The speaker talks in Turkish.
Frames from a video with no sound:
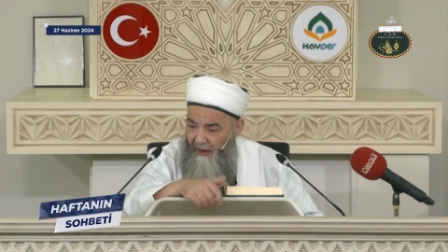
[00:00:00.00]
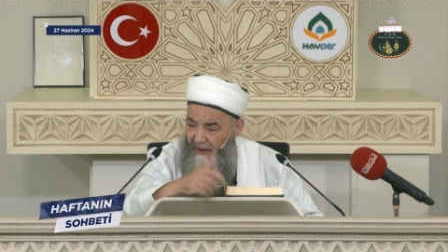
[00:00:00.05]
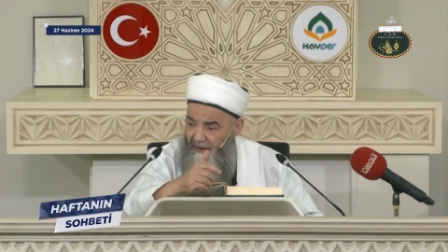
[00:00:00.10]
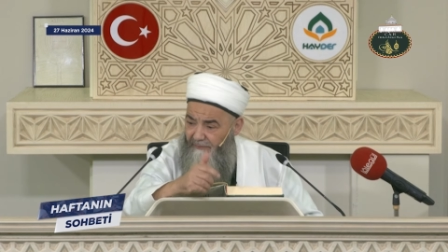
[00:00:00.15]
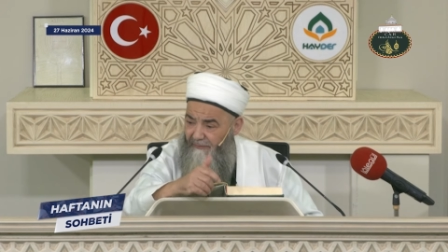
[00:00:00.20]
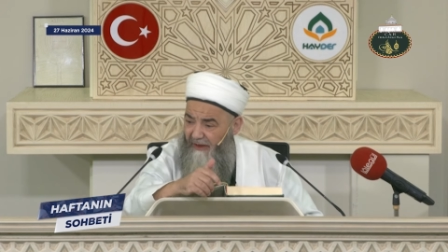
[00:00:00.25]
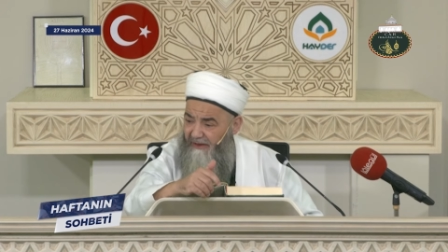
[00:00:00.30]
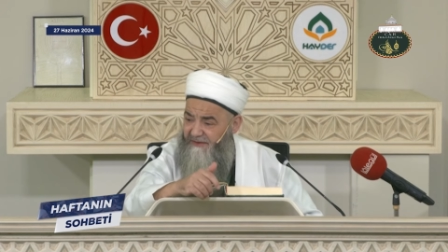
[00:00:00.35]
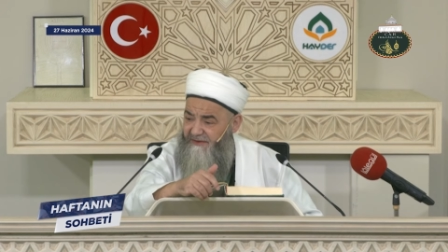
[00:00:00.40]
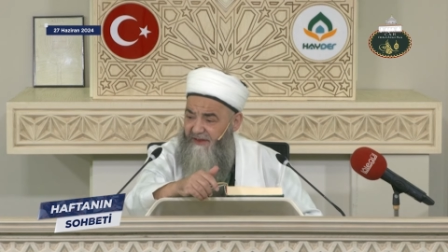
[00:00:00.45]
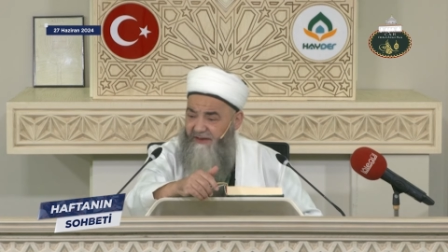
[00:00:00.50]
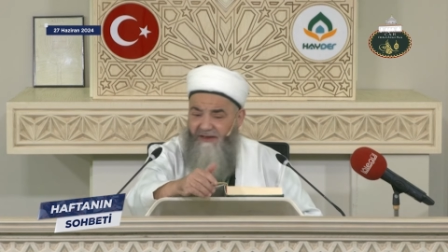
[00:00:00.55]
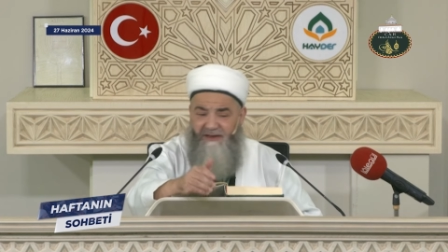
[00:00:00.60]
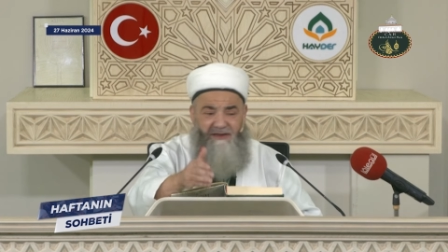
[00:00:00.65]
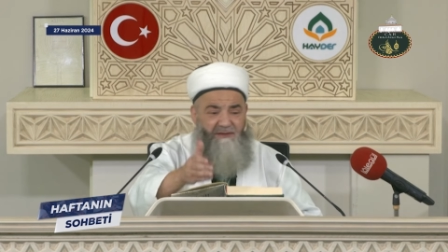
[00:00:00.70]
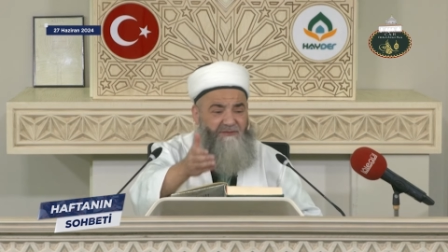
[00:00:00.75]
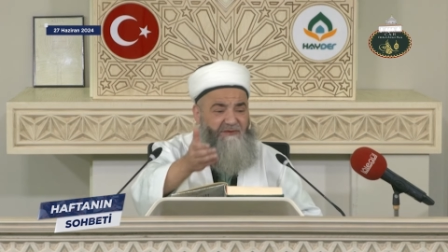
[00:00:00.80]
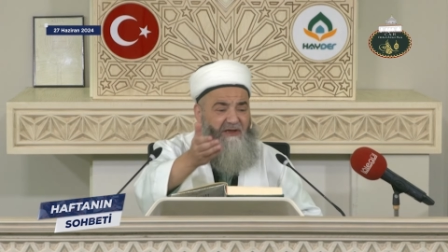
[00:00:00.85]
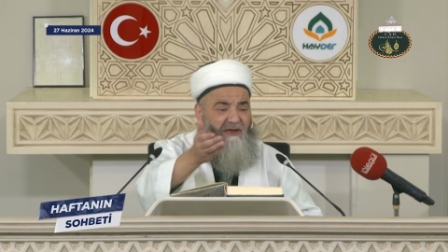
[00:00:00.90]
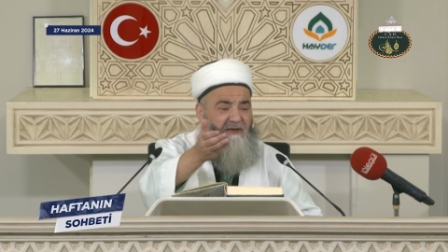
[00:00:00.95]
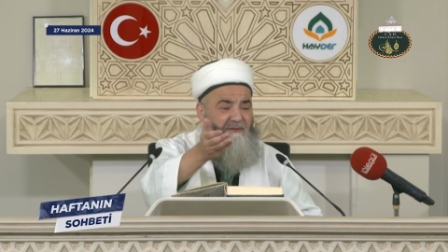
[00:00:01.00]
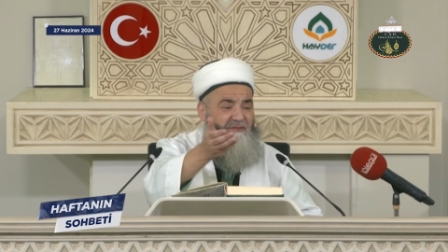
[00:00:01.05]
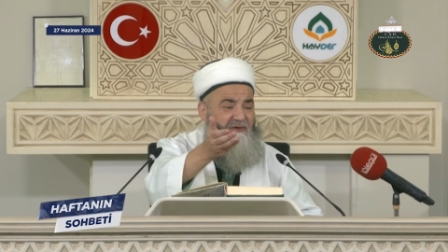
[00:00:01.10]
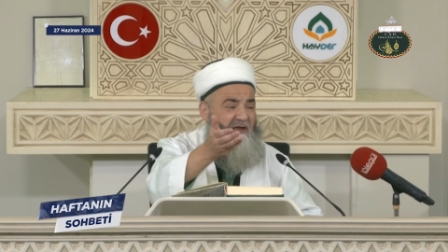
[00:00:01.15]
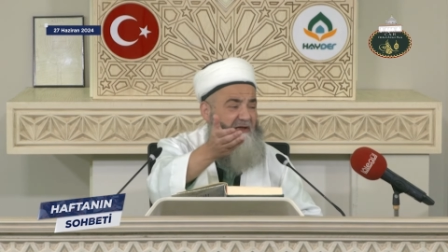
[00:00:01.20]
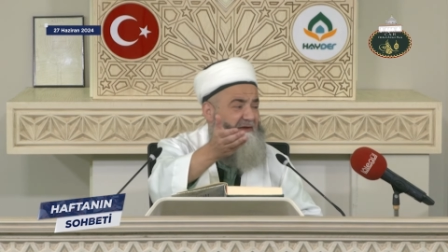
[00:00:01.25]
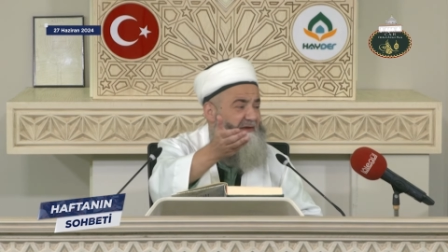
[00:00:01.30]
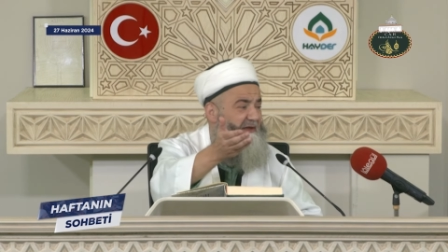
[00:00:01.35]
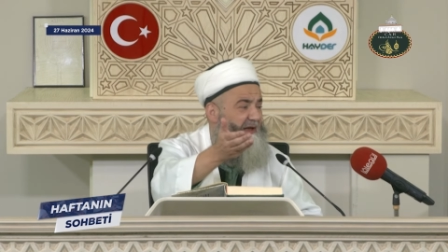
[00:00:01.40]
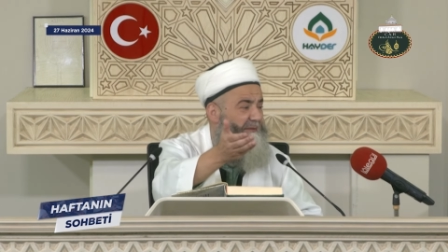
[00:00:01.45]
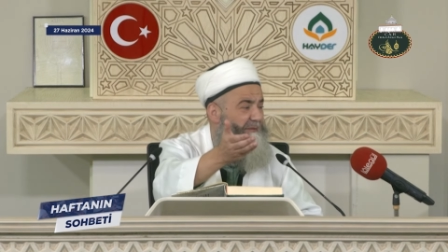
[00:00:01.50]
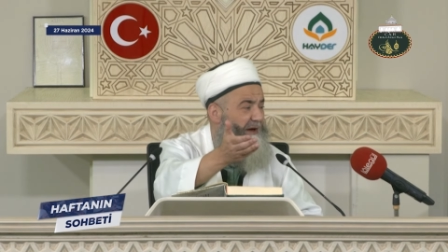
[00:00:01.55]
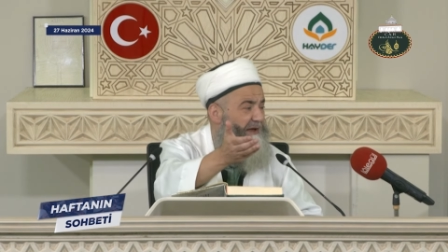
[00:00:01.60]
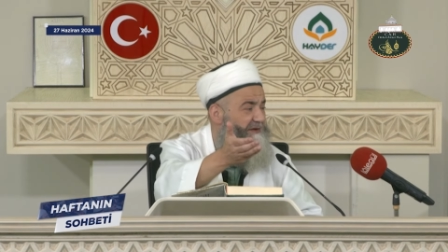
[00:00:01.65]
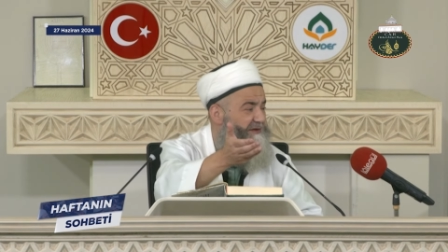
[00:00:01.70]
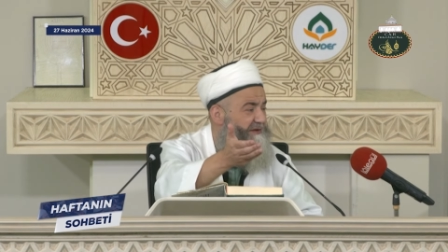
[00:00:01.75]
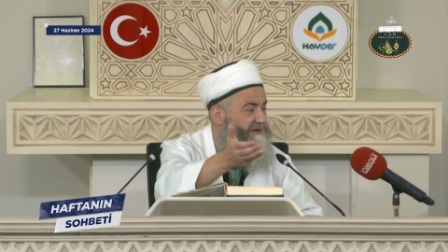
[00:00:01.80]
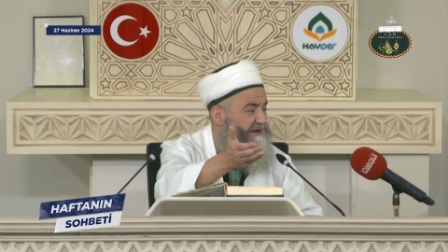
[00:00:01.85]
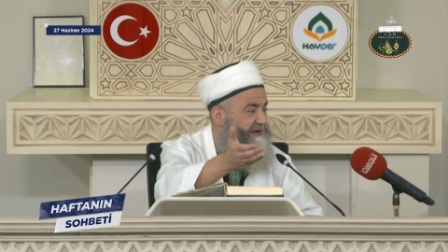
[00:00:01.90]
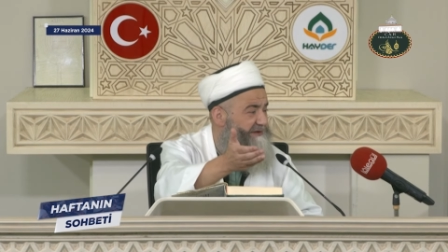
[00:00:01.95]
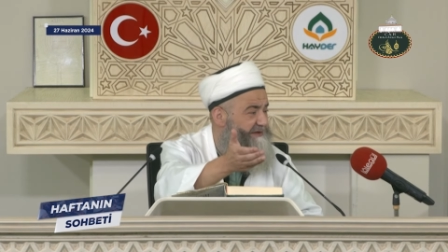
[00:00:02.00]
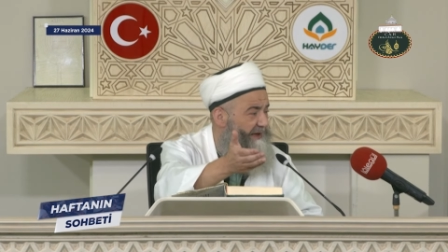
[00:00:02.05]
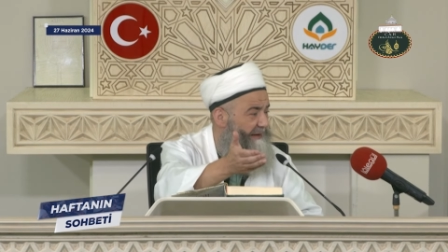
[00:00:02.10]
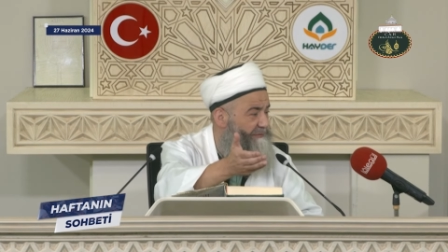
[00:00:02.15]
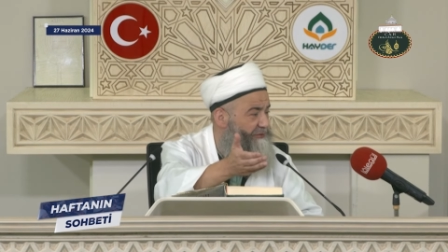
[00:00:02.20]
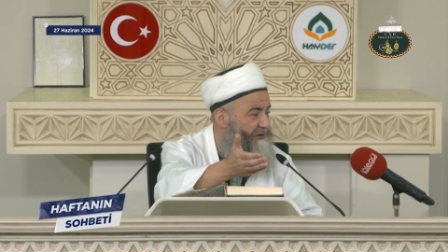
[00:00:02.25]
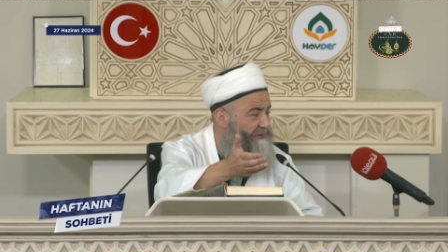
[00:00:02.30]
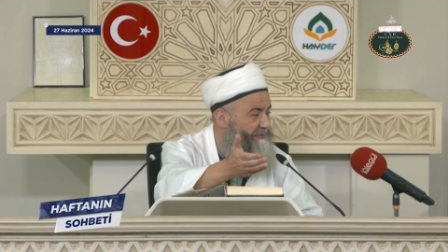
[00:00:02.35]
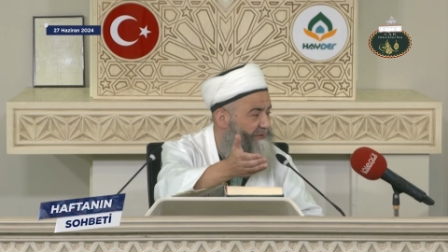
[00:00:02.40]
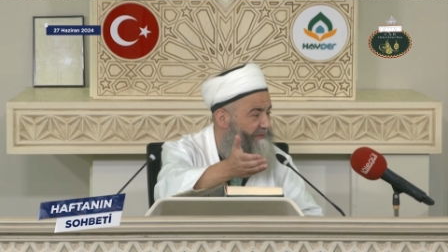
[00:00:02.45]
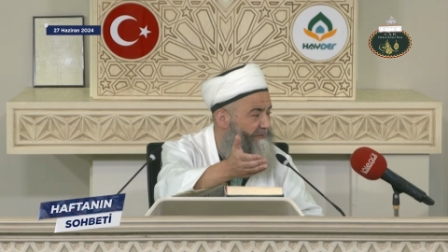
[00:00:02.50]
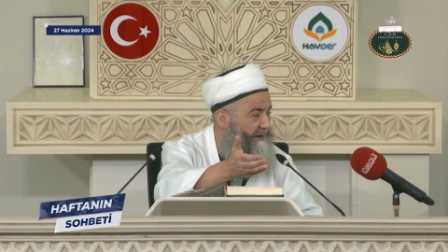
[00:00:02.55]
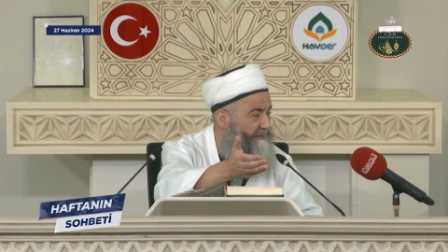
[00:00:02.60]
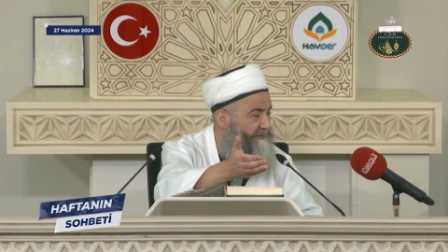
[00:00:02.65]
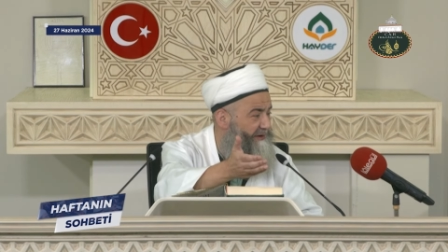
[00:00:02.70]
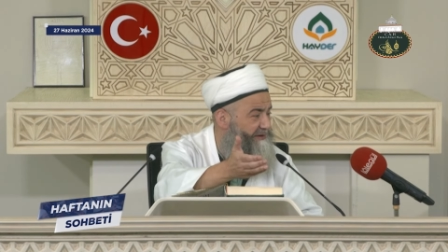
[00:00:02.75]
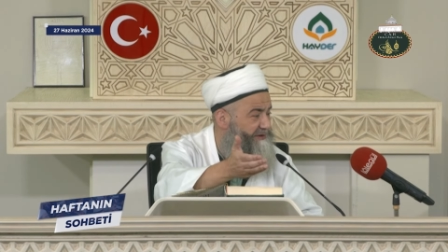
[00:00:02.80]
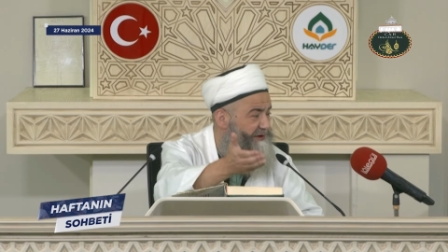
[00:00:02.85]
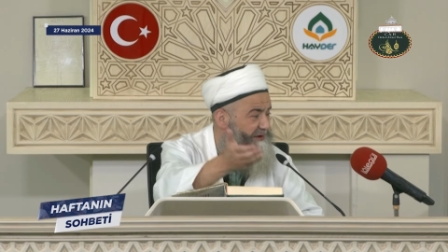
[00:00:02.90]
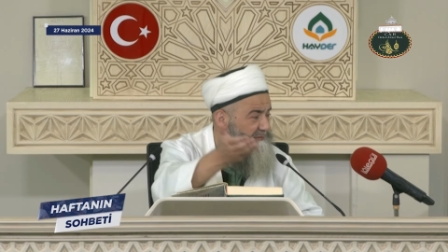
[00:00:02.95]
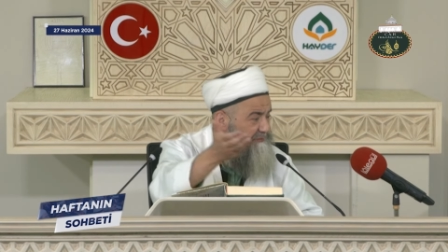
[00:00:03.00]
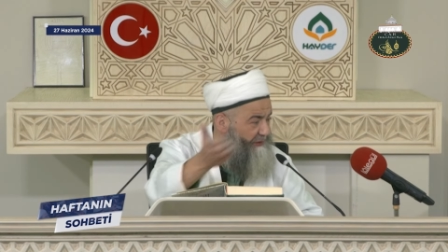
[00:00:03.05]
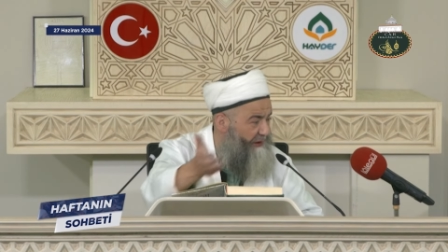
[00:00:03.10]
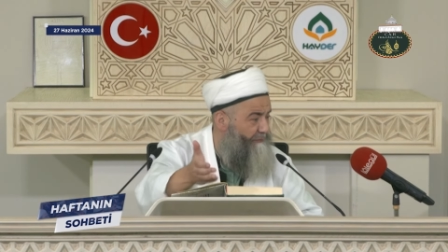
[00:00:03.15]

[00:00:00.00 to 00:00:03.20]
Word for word: Almayınca da kimse kimsenin ne malının hesabını bilmem nesini